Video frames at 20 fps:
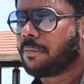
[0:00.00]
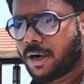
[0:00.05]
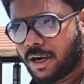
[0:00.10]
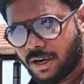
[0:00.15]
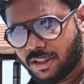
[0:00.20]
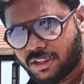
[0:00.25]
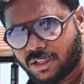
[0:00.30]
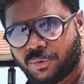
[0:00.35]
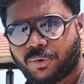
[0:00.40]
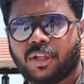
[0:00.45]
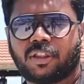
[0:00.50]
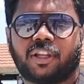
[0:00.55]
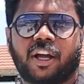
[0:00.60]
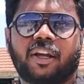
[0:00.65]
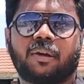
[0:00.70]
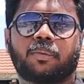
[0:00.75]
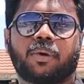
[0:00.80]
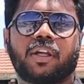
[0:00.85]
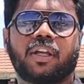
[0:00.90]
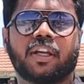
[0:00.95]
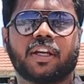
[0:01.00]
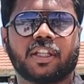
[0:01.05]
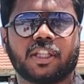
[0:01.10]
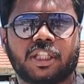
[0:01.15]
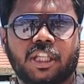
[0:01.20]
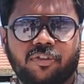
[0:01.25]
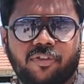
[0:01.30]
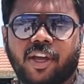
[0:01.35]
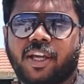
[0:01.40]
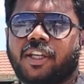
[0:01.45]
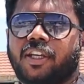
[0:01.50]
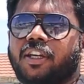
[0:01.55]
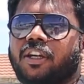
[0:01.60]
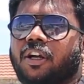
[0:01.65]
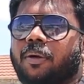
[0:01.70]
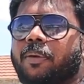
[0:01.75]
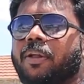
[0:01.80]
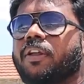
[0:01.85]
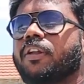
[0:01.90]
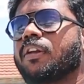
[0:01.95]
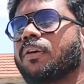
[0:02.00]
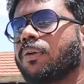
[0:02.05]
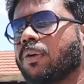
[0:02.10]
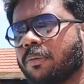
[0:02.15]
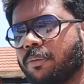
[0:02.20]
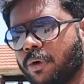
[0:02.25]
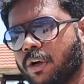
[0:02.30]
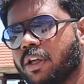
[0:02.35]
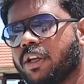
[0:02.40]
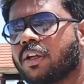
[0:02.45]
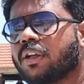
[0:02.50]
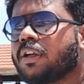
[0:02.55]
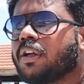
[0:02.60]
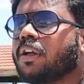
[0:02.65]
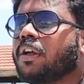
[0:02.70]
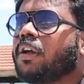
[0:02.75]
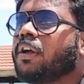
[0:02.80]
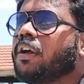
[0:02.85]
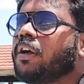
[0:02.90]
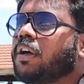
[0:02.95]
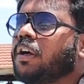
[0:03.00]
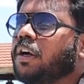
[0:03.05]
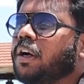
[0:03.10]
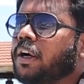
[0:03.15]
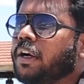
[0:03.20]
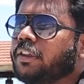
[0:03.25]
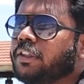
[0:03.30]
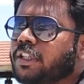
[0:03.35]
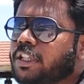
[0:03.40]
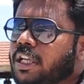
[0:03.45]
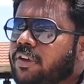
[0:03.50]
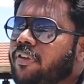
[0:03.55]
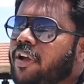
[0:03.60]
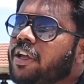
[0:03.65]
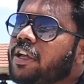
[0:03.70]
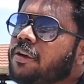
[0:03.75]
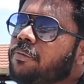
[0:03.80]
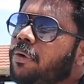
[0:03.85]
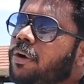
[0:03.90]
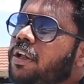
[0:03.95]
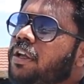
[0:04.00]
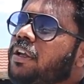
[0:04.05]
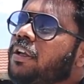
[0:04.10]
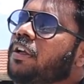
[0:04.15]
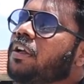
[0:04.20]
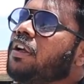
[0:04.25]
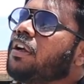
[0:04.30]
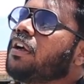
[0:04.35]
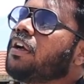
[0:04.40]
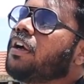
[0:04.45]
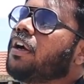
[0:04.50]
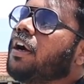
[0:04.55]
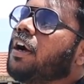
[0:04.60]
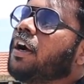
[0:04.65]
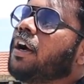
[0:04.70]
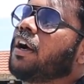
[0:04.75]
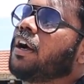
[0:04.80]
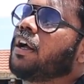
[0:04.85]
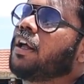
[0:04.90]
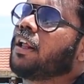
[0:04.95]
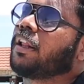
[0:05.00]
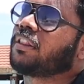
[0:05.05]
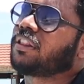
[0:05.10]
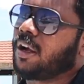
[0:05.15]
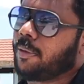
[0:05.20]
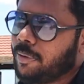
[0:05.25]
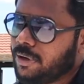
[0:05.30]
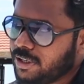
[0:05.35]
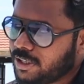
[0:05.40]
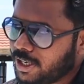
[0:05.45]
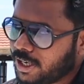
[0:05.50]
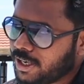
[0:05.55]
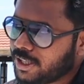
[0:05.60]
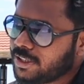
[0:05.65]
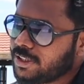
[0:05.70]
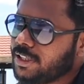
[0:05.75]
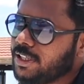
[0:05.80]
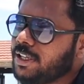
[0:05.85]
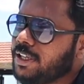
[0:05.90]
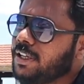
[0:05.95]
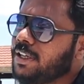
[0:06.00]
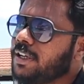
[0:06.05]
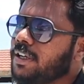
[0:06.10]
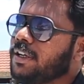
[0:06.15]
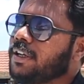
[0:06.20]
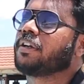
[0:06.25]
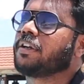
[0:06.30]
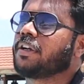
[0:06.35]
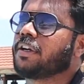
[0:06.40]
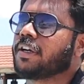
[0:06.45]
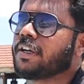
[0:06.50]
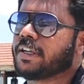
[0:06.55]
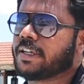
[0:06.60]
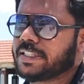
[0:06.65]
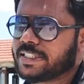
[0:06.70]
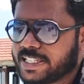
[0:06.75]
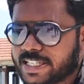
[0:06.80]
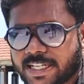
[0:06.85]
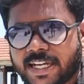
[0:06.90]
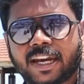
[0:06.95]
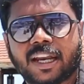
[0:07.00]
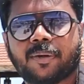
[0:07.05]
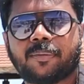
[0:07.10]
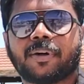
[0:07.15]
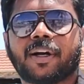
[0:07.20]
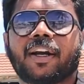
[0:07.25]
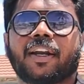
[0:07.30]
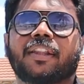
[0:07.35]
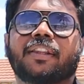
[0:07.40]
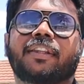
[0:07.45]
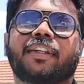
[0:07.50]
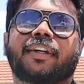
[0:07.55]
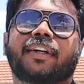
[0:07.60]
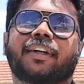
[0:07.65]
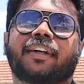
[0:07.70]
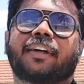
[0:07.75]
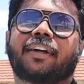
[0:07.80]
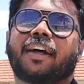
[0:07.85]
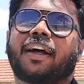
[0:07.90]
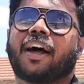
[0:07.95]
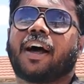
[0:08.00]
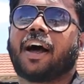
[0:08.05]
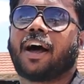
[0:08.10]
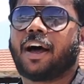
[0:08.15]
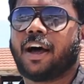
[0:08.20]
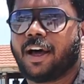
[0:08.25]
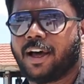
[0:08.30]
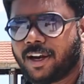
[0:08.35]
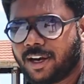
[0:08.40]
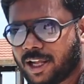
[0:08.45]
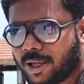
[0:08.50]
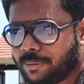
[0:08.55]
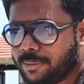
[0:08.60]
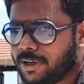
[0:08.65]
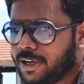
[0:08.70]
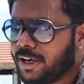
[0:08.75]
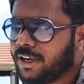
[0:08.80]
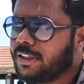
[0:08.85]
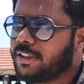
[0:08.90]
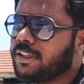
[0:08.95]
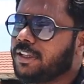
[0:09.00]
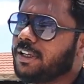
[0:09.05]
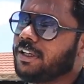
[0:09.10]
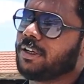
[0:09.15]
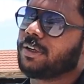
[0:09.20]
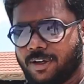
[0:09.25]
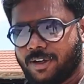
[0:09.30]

மாலத்தீவுடைய தாய்மொழி திவேகி அப்படின்னு ஒரு மொழி இந்த திவேகி மொழி தமிழ் கலந்த சிங்களம் கலந்த அரப் கலந்த